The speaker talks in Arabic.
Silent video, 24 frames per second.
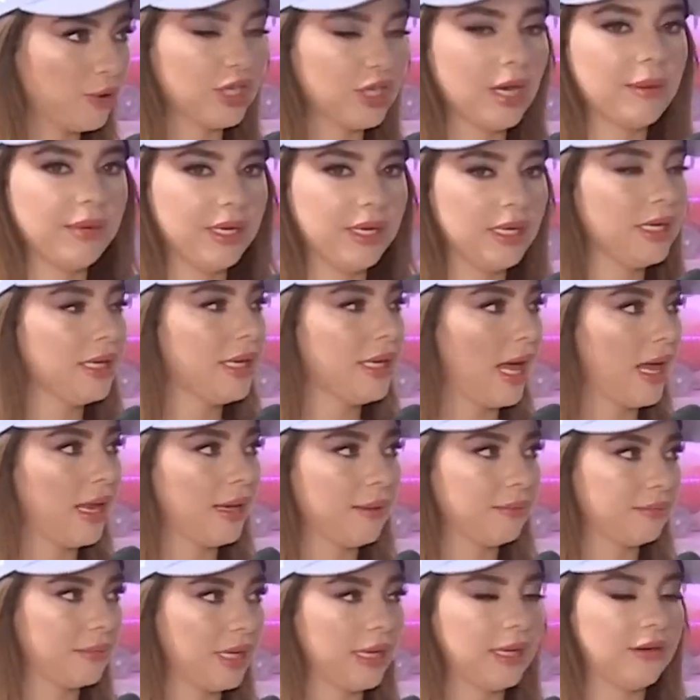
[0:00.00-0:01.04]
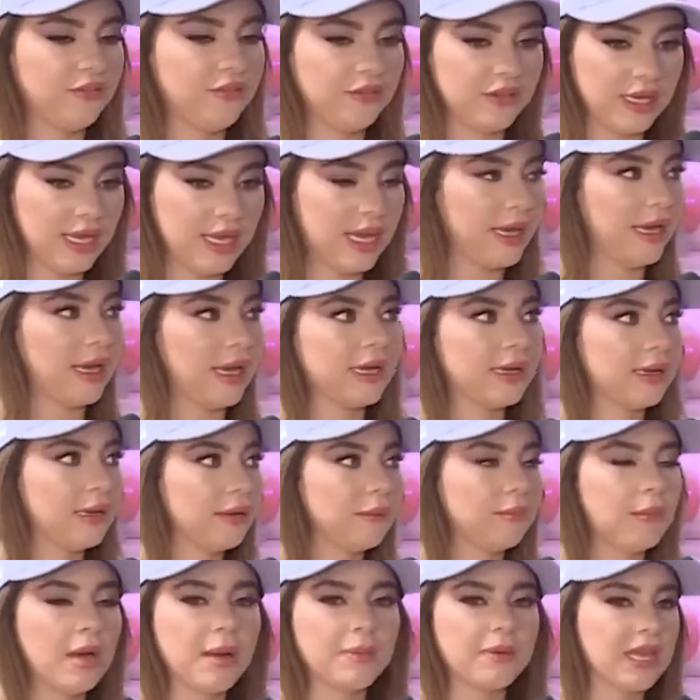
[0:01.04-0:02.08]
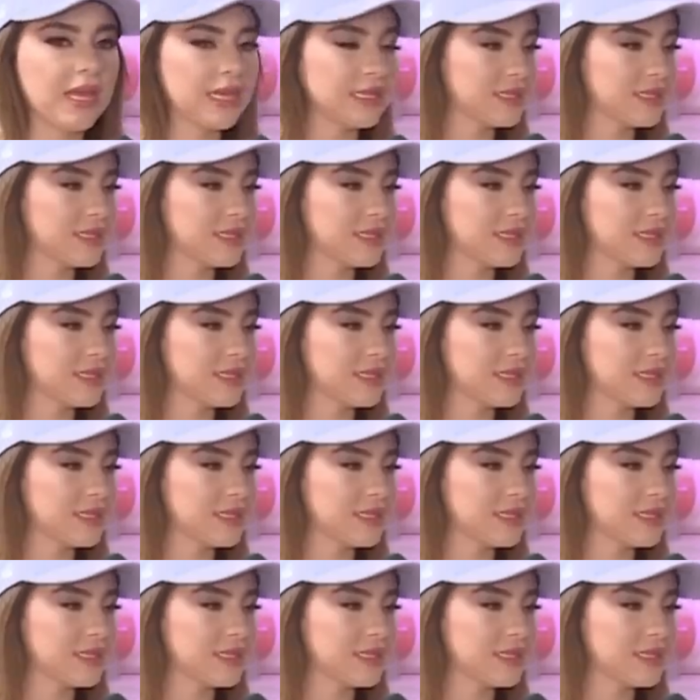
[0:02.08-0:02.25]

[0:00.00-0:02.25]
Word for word: مع متابعيني العالم تعرفني هيك أنا ما